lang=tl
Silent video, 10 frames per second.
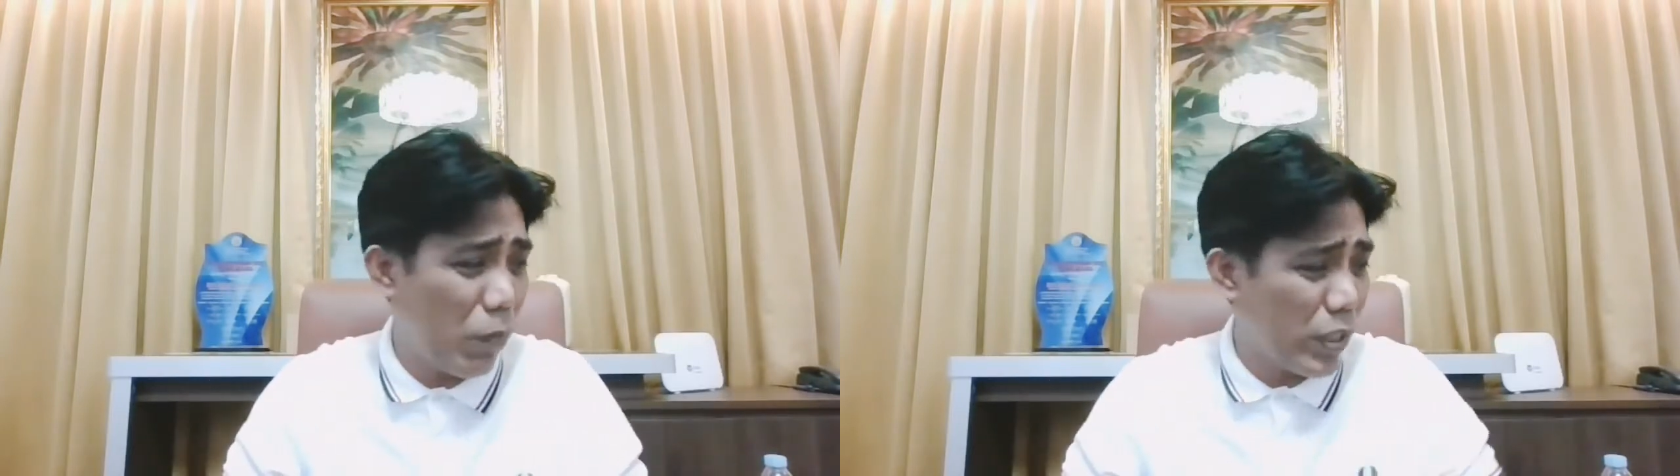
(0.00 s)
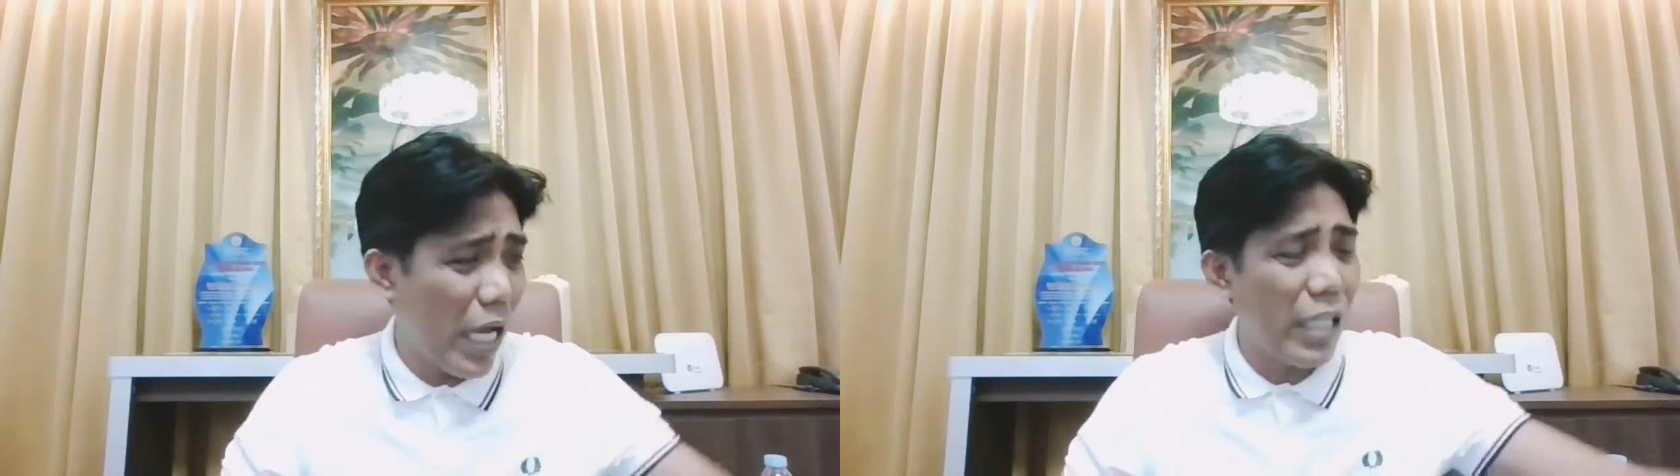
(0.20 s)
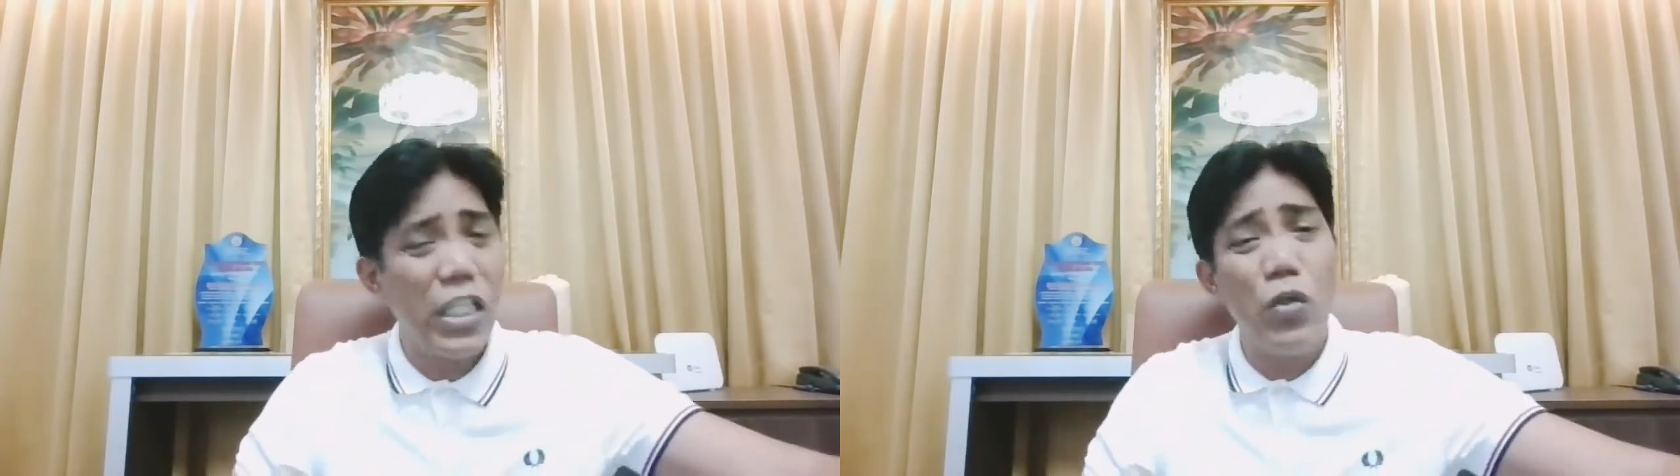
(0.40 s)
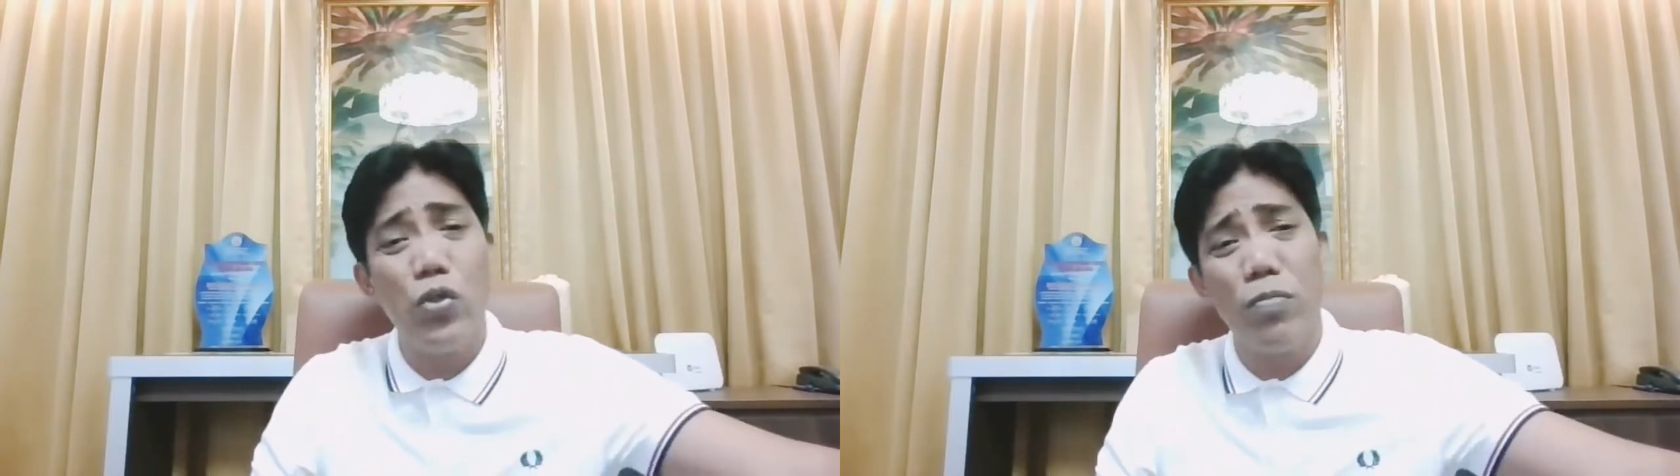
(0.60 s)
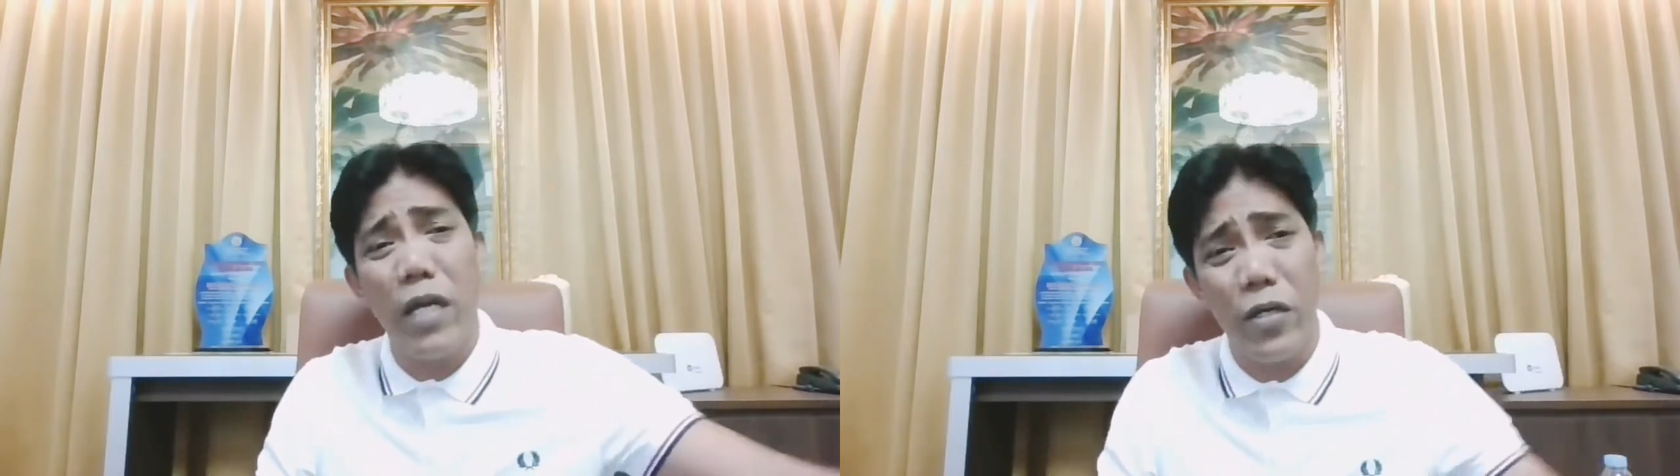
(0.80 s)
po sa akin si
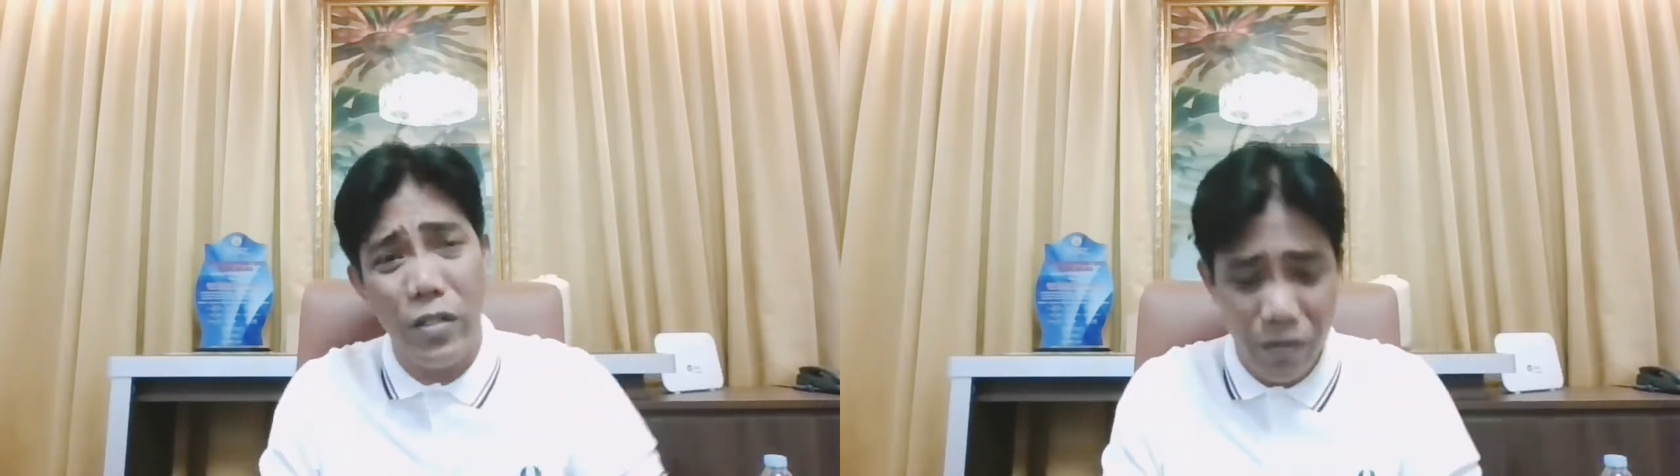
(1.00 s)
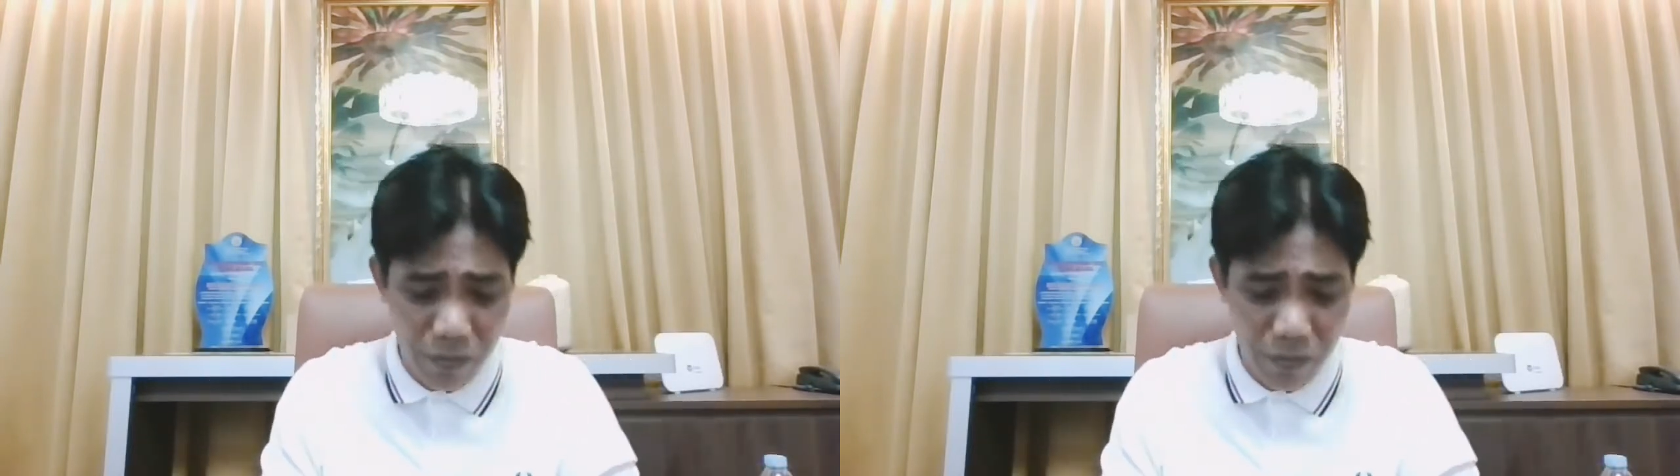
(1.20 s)
YouTube ngayon.